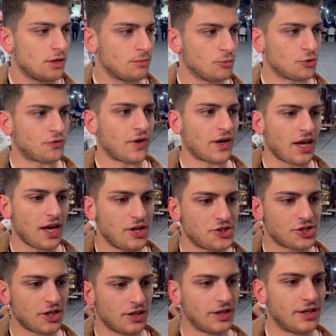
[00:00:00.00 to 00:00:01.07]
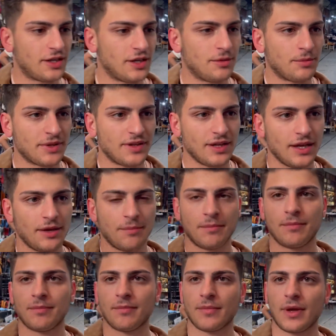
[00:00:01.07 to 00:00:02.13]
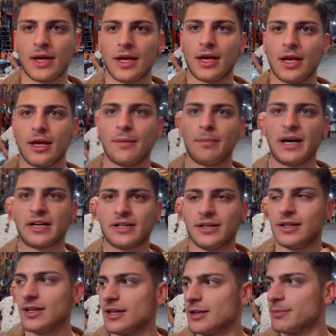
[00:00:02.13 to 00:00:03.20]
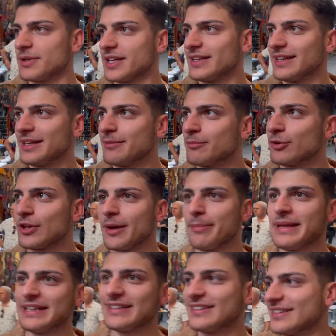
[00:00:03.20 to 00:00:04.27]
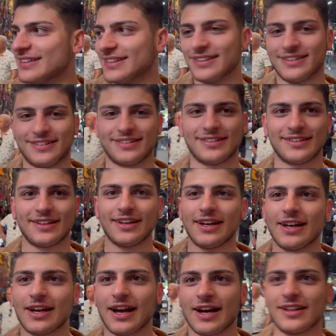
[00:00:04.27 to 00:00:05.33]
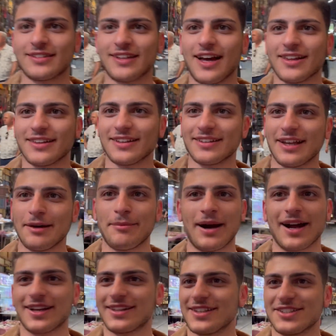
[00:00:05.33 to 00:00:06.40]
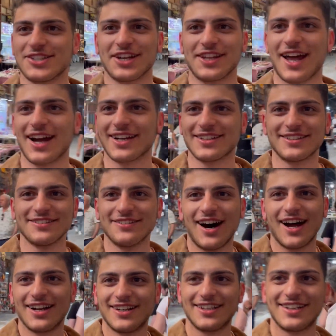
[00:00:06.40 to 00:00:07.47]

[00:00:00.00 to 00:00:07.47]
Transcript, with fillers: mutfak eşyalarını mı diyeyim, e, bakırları diyeyim bulabilirsiniz. Kazandı, tabaktı, çanaktı var.